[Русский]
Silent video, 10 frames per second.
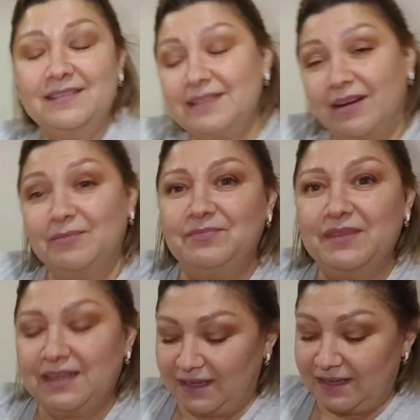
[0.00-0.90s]
Да.
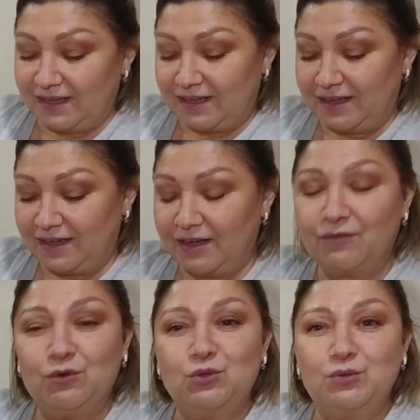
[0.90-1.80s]

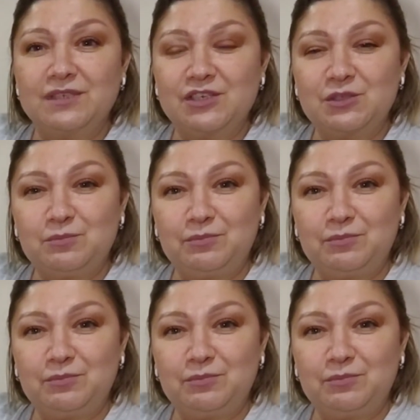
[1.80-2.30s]
Вот, он, значит,